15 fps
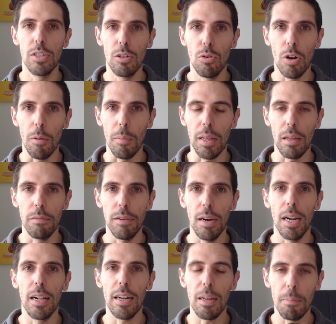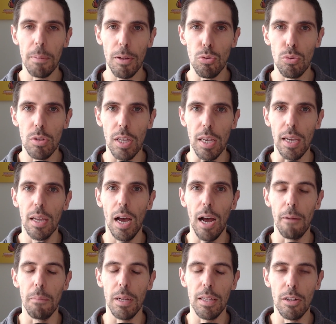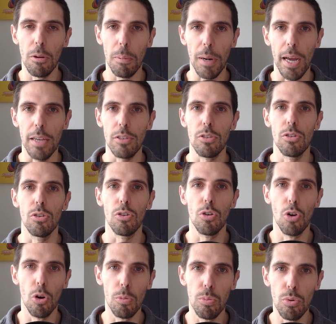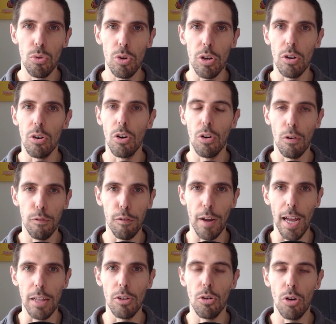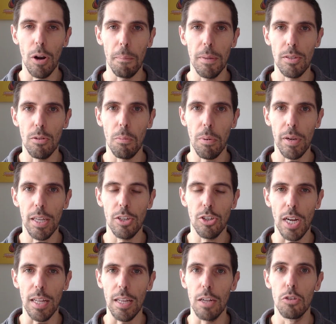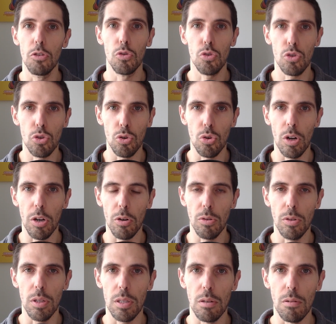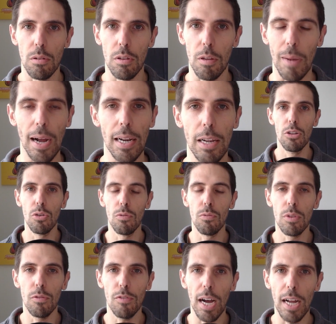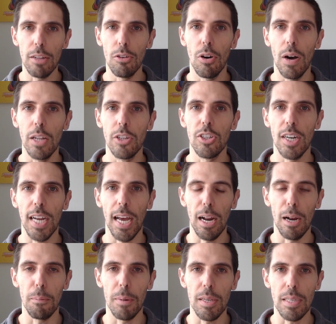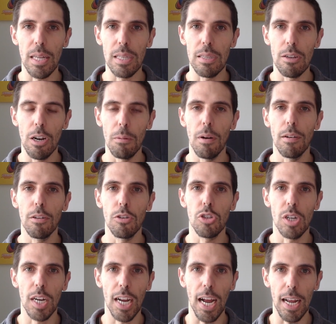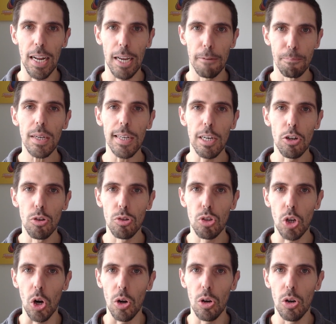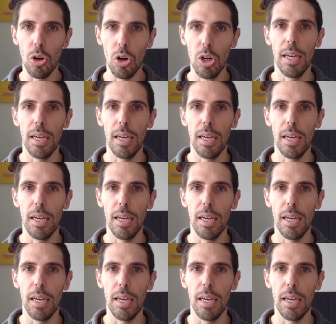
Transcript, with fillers: sicuramente fare le ripetute al mattino presto, col buio, col freddo, con la pista un po' ghiacciata, non sono le condizioni ottimali. Non vado a cercare la prestazione, ma vado a cercare il controllo,